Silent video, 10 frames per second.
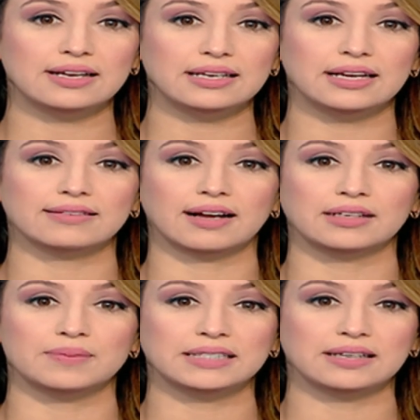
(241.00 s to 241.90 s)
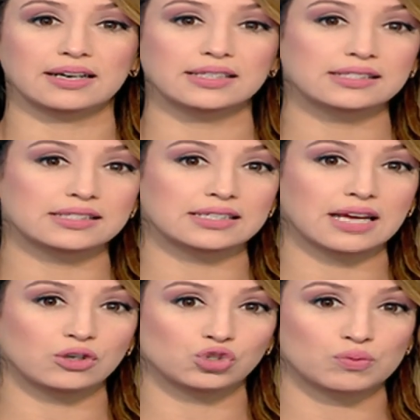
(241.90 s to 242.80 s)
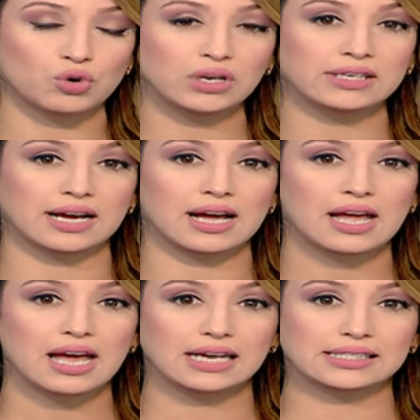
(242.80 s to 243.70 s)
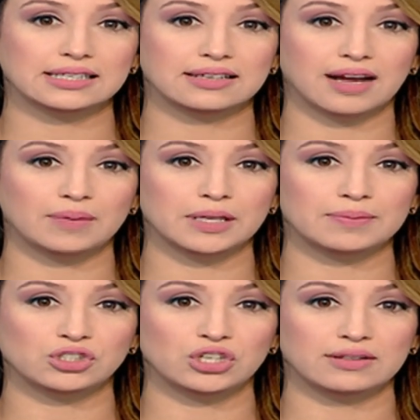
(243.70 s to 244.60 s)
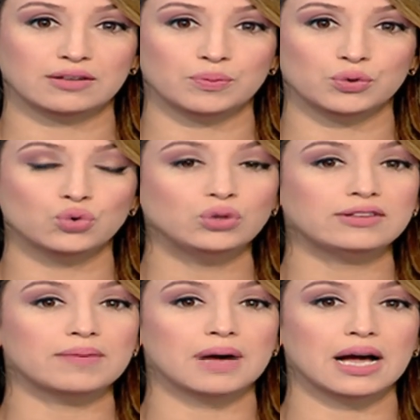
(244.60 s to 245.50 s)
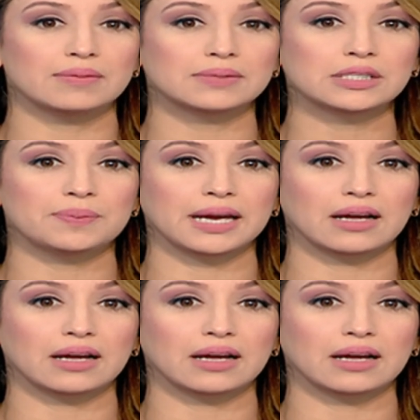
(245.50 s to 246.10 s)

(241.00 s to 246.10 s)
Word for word: لتعليمات رئيس الجمهورية السيد عبد المجيد تبون تم أمس